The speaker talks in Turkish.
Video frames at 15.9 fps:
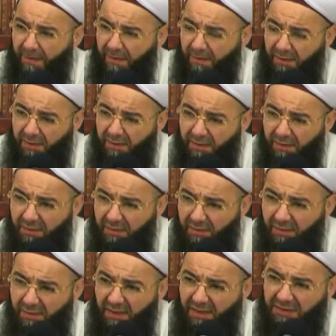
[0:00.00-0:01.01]

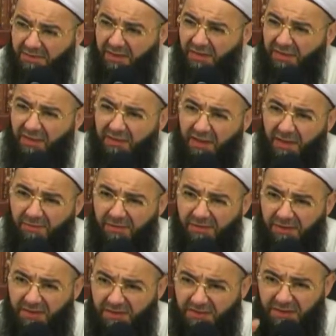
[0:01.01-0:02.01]
e, ezanla kâhmet
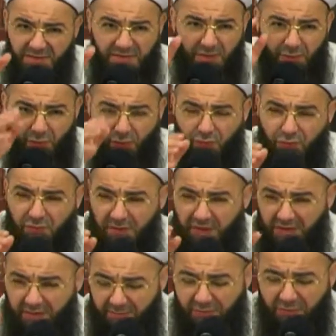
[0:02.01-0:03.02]
arası. Ezan
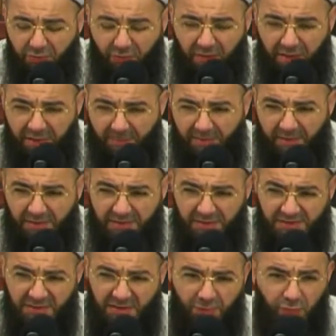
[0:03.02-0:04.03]
okunurken de bir dua yaparız.
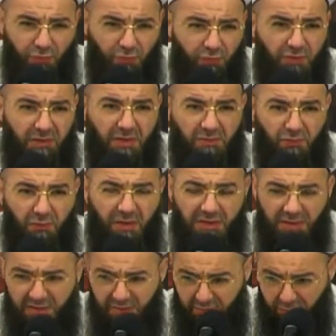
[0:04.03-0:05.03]
Ezan okunurken
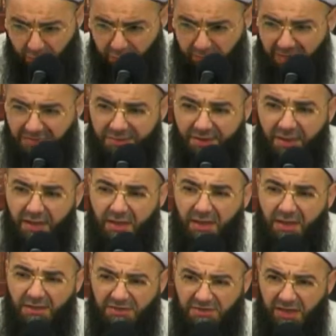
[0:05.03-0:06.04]
dualar reddolmaz.
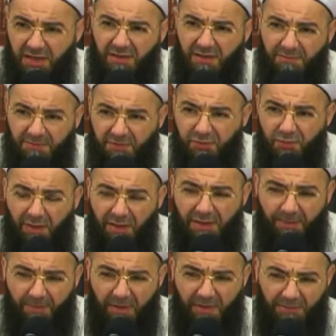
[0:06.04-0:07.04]
İnşallah bir dua
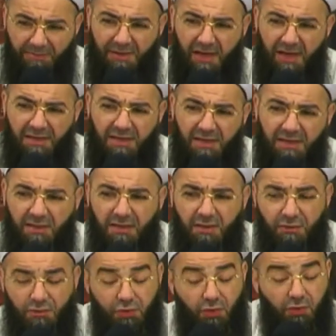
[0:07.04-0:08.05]
yapalım yani.
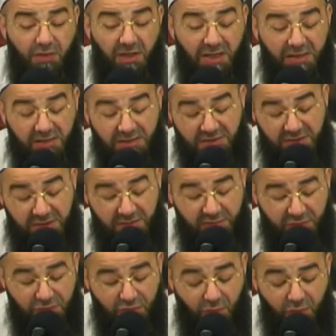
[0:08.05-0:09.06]
Çok
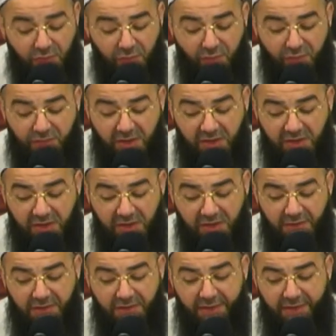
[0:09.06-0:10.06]
kardeşlerimiz zor durumdadır.
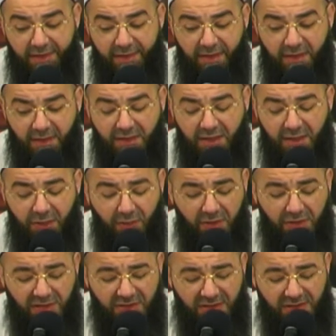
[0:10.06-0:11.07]
Allah
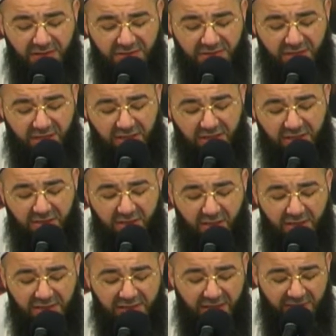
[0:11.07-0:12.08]
ölenlerine şehitlik
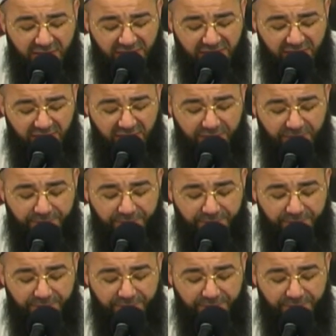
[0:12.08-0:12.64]
kaydeylesin.